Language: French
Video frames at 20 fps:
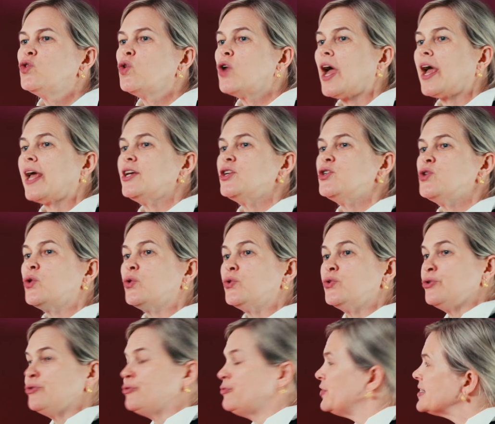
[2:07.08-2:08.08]
dans la région
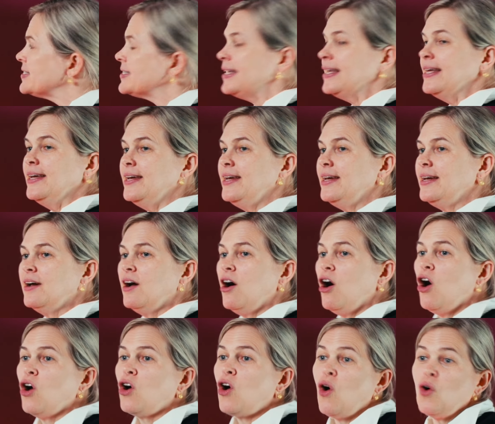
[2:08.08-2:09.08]
de Vézelay
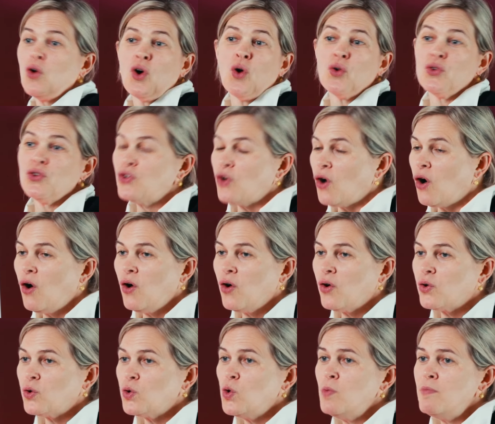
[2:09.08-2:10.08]
qu'en Côte
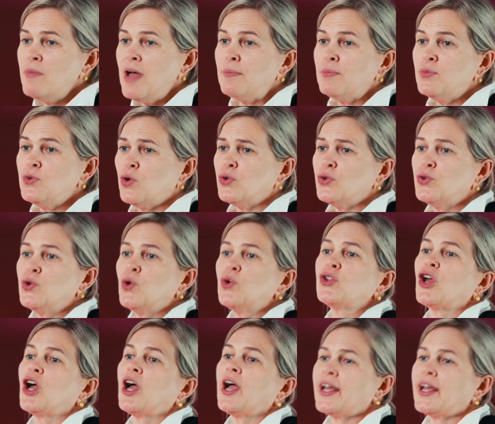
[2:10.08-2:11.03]
d'Or ou même dans d'autres